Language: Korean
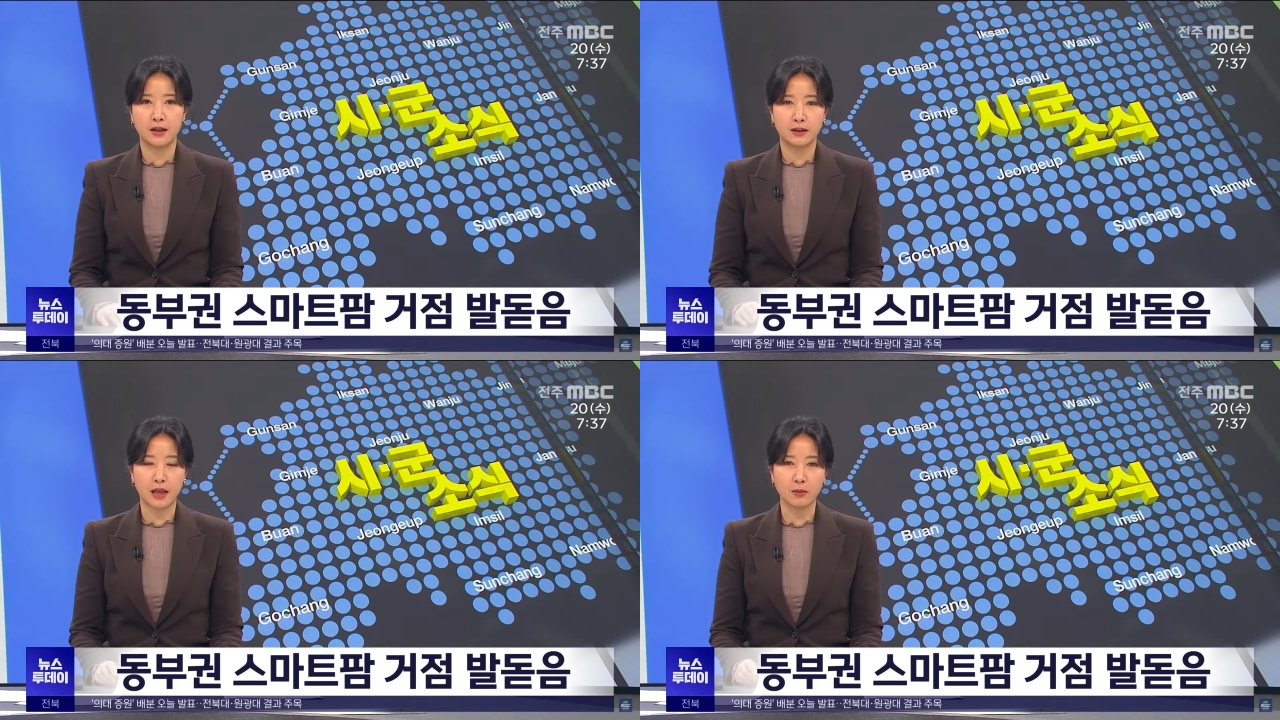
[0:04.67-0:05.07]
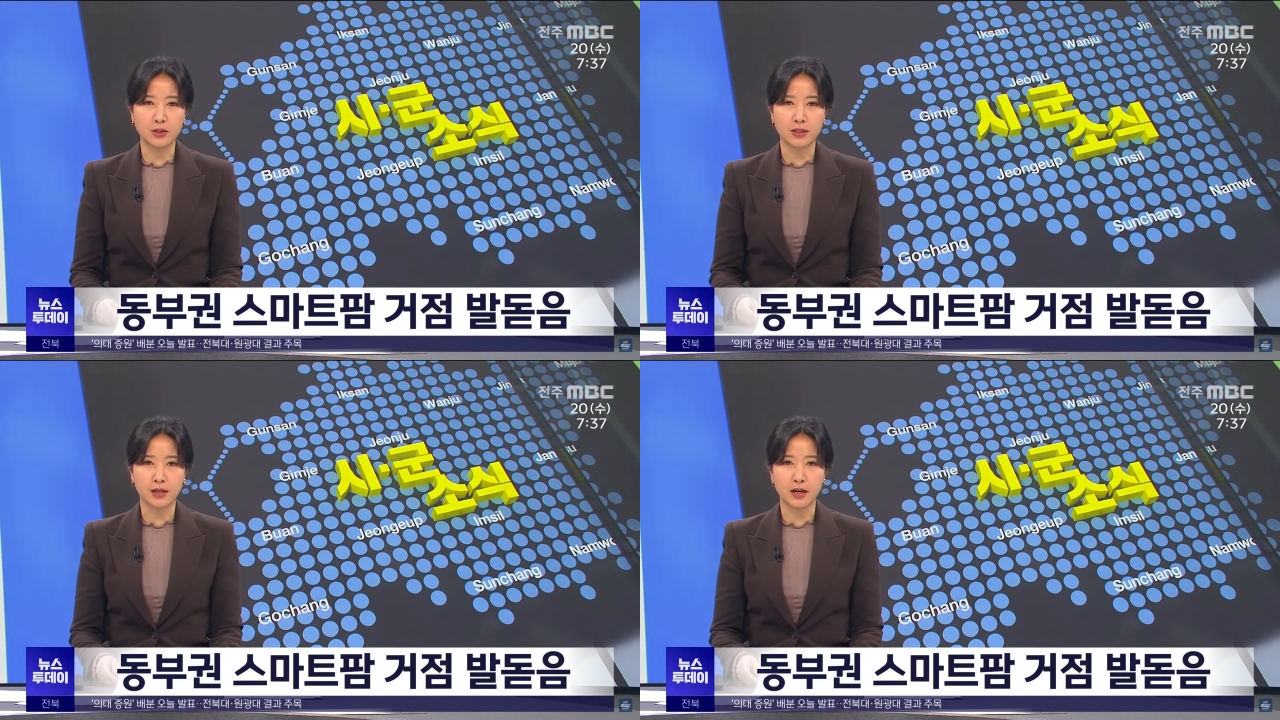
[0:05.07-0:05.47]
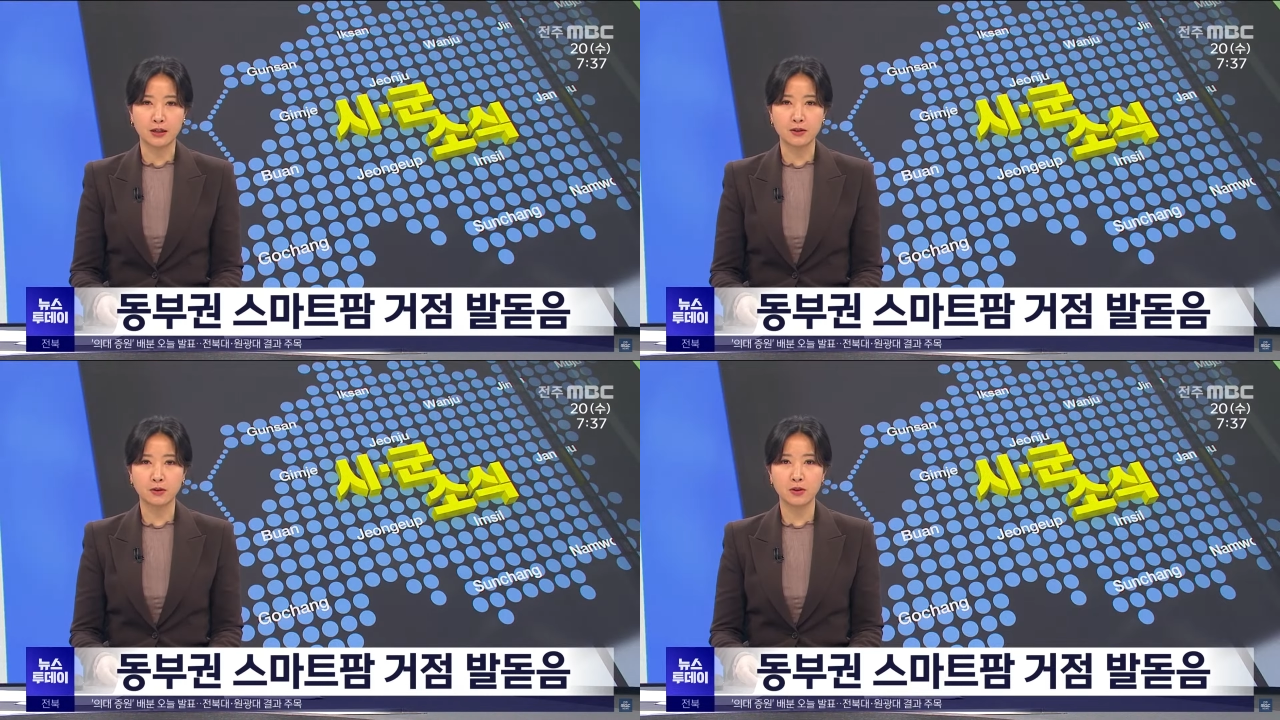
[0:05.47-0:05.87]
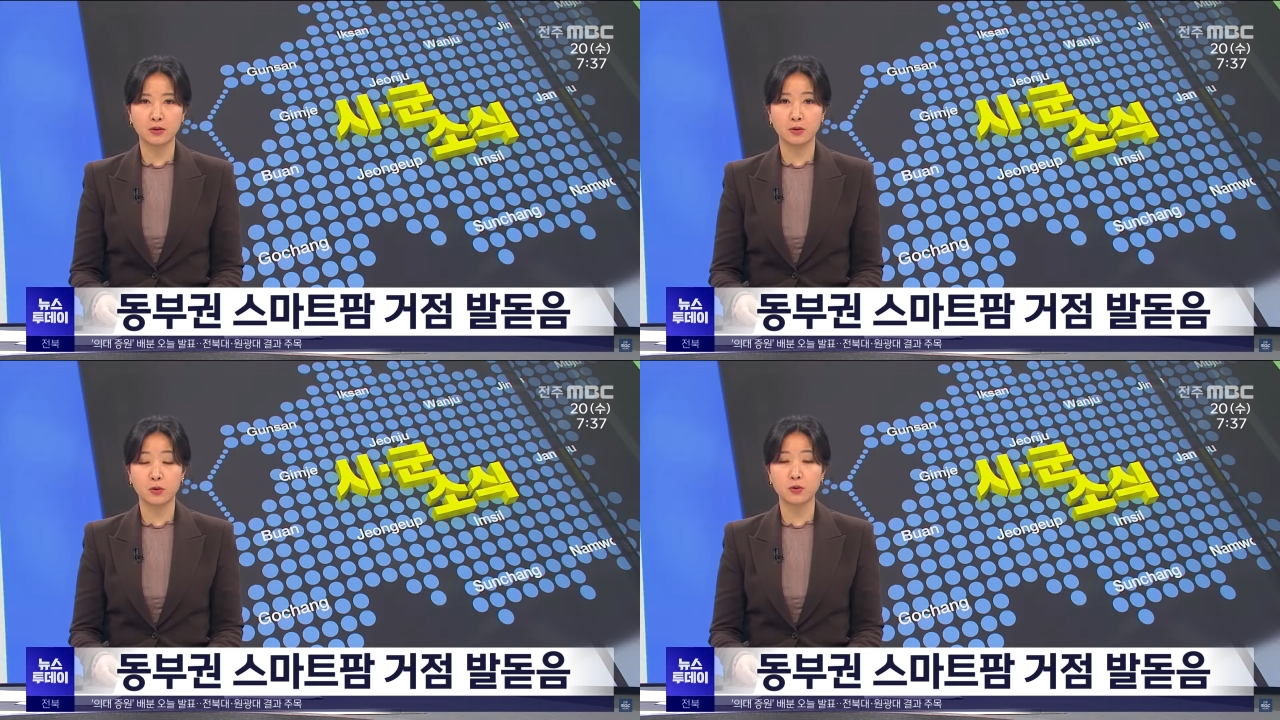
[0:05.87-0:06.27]
남원시가
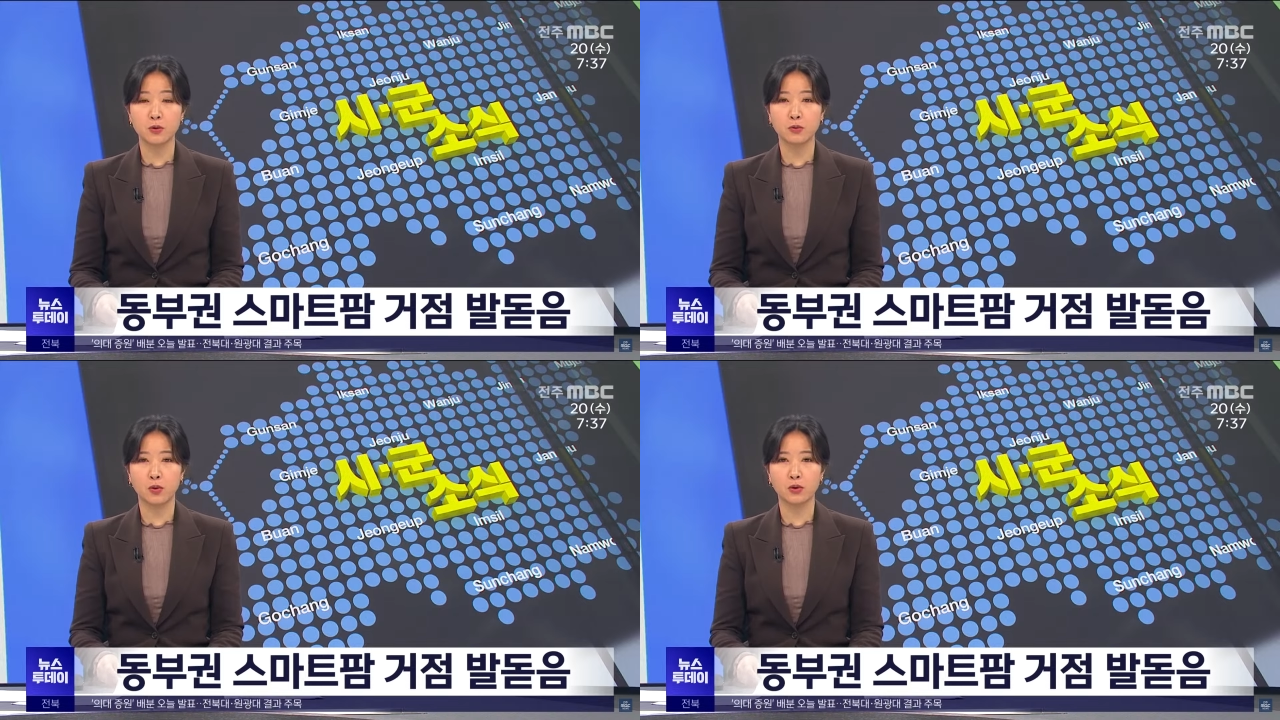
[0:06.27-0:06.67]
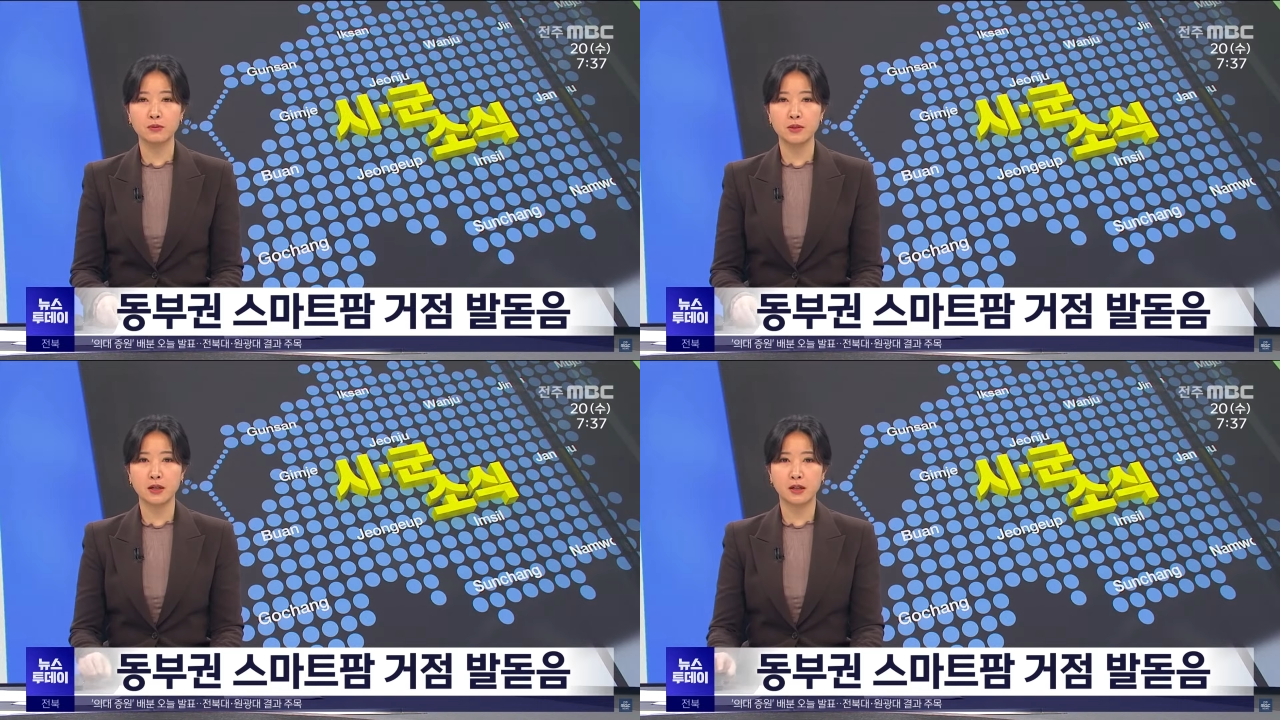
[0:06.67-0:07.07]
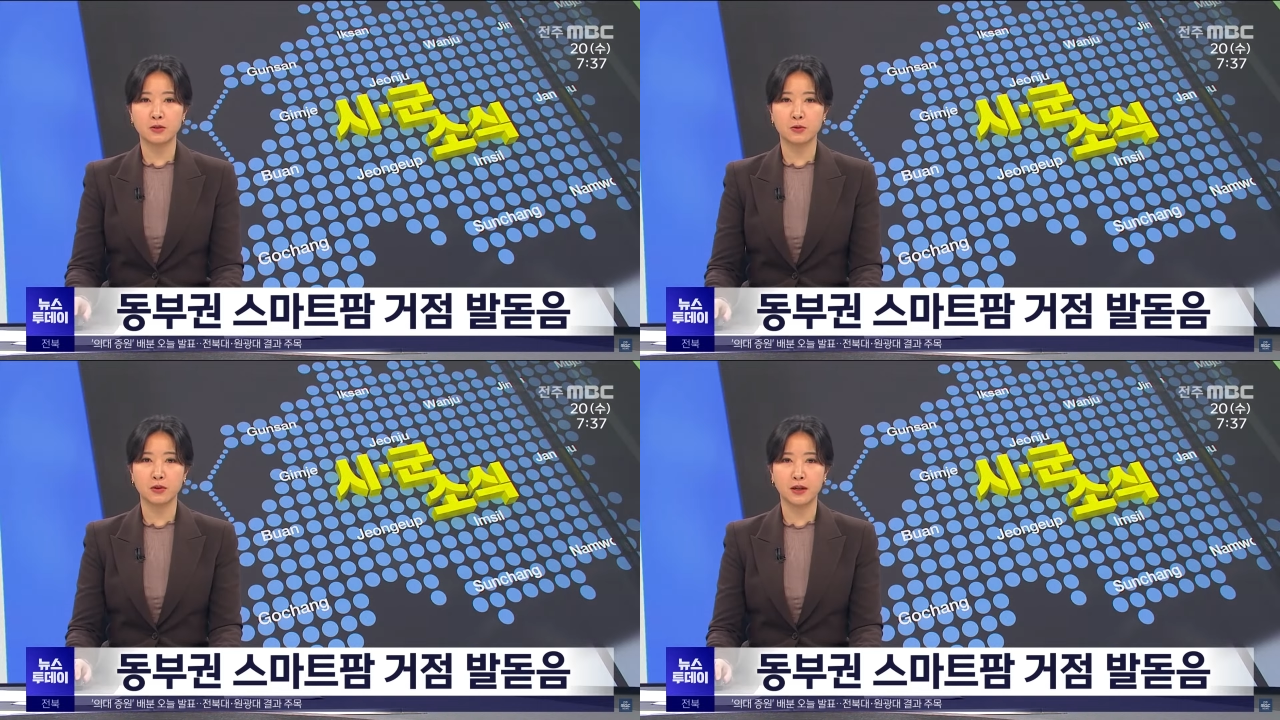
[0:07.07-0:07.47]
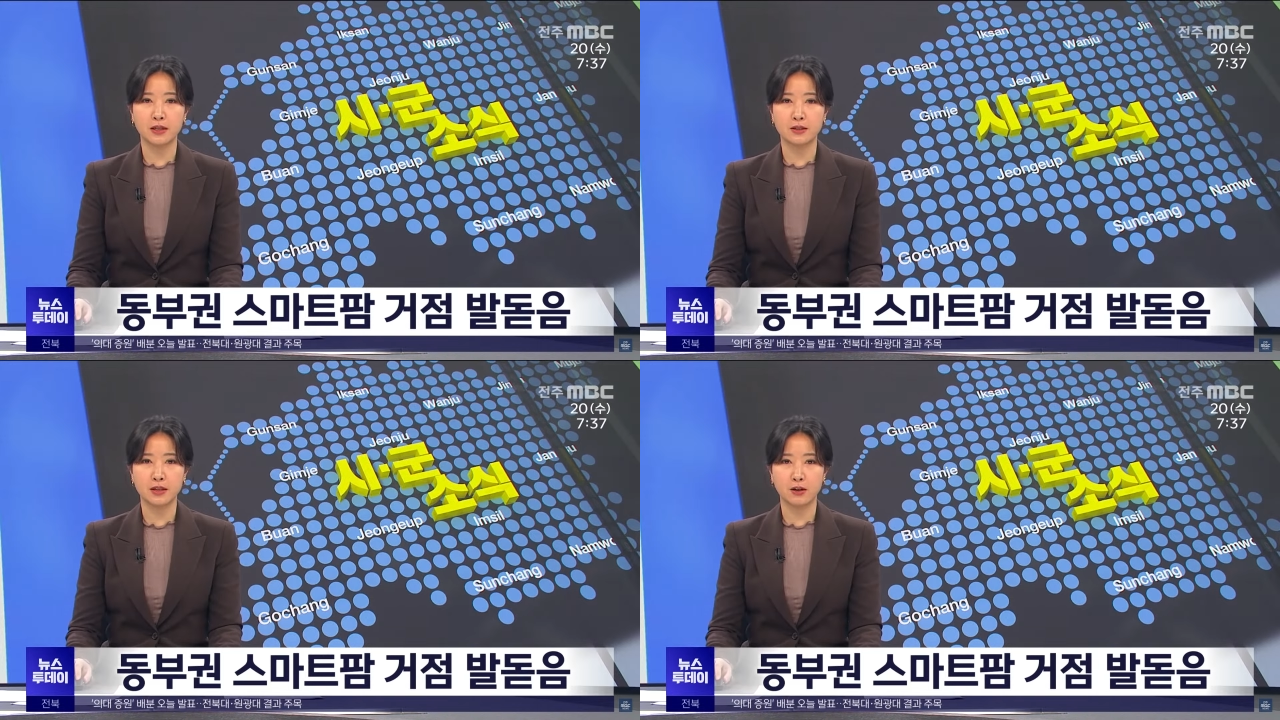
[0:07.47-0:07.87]
청년 농촌 보금자리를
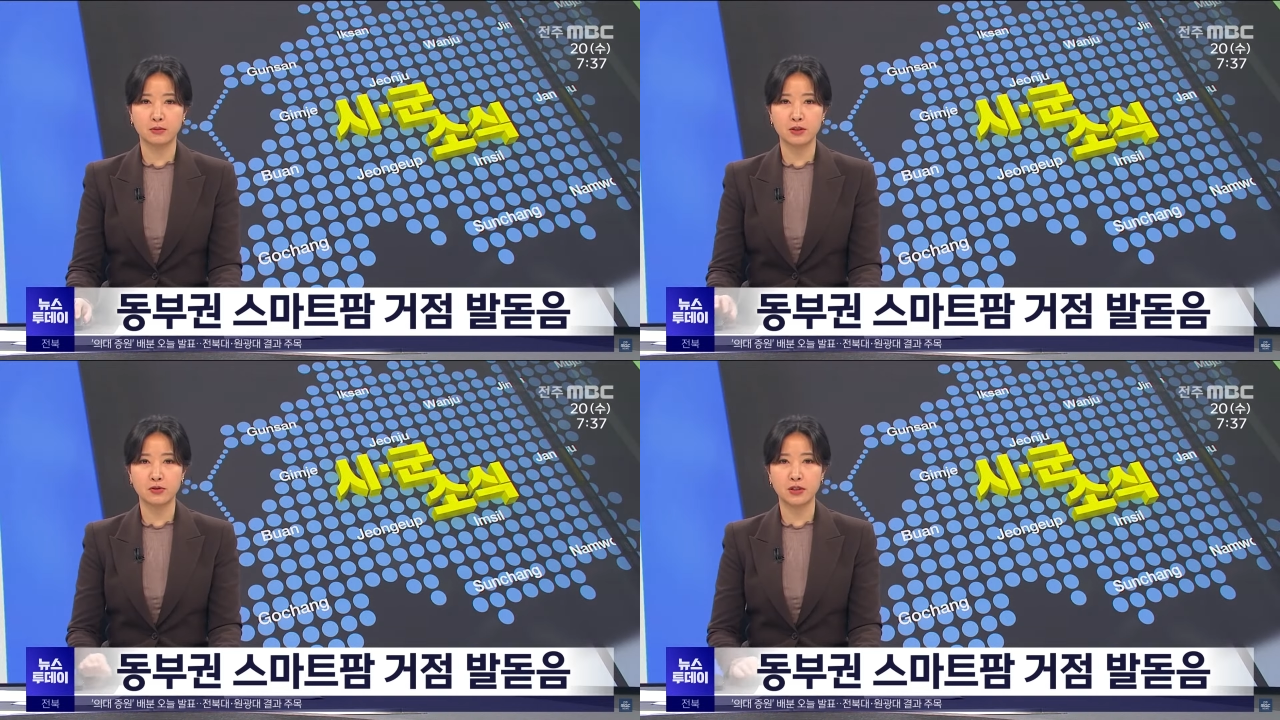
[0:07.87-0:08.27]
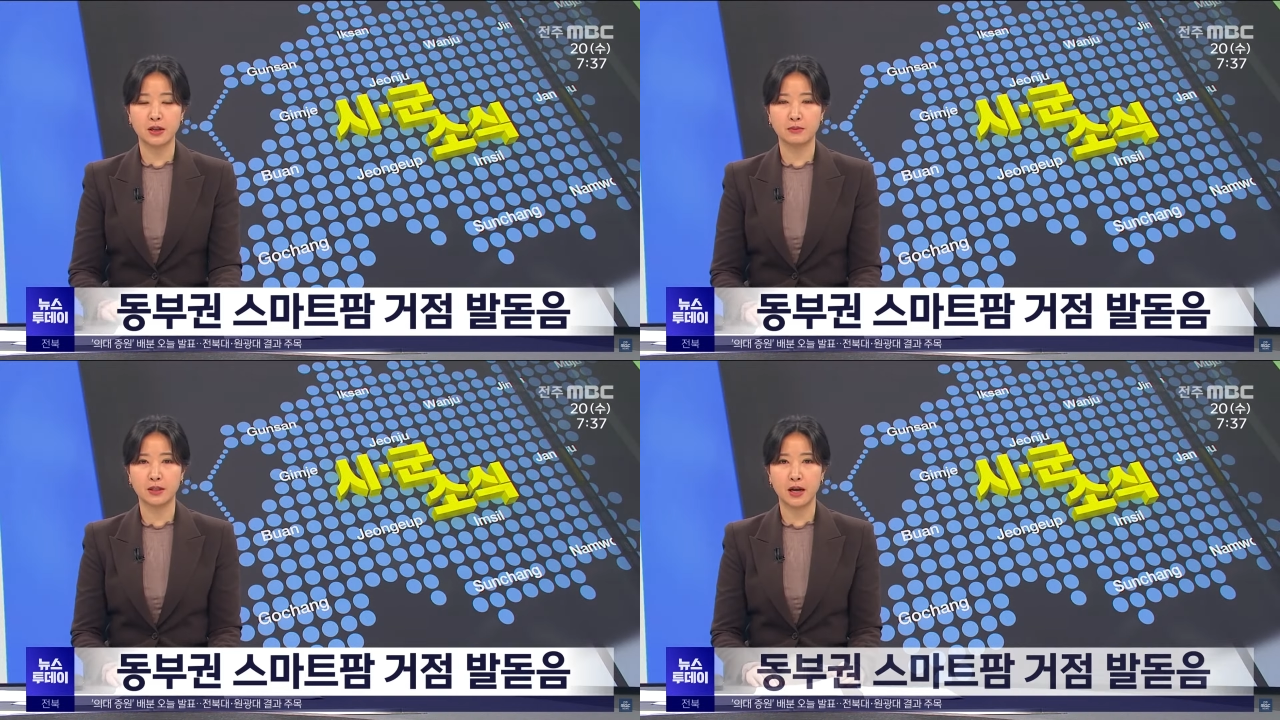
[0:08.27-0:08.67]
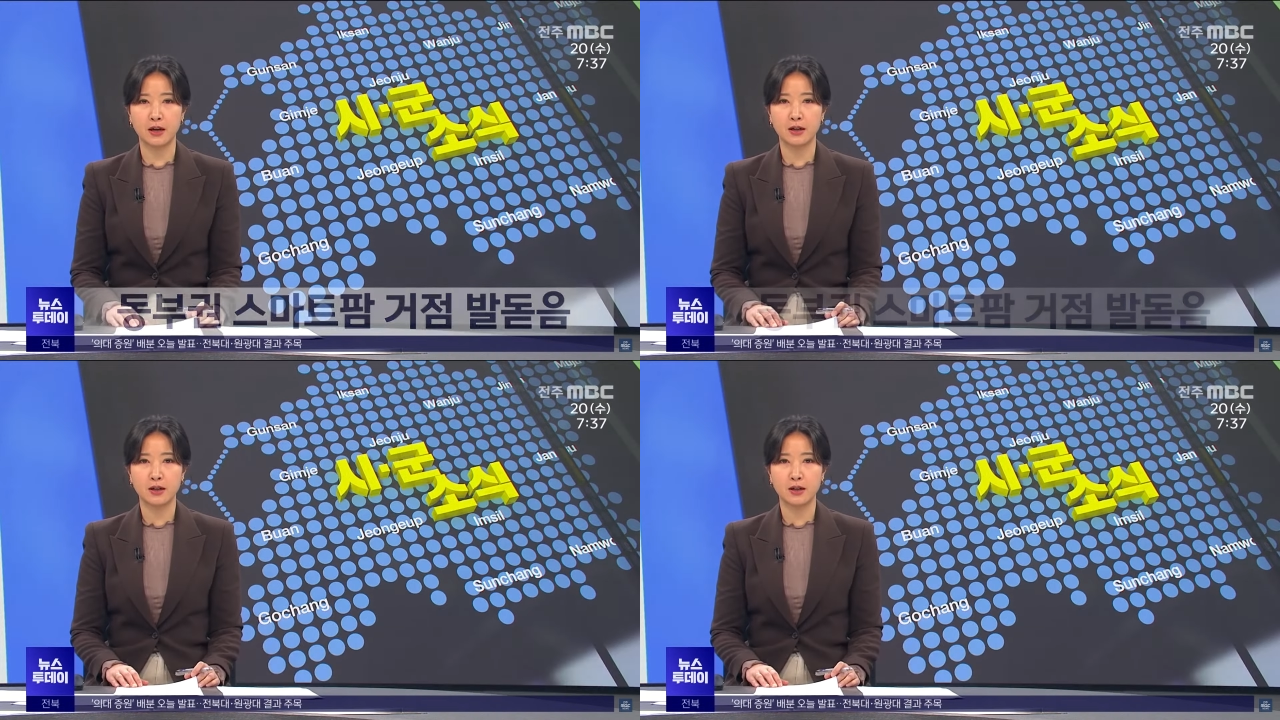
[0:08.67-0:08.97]
조성하는 사업을 추진합니다.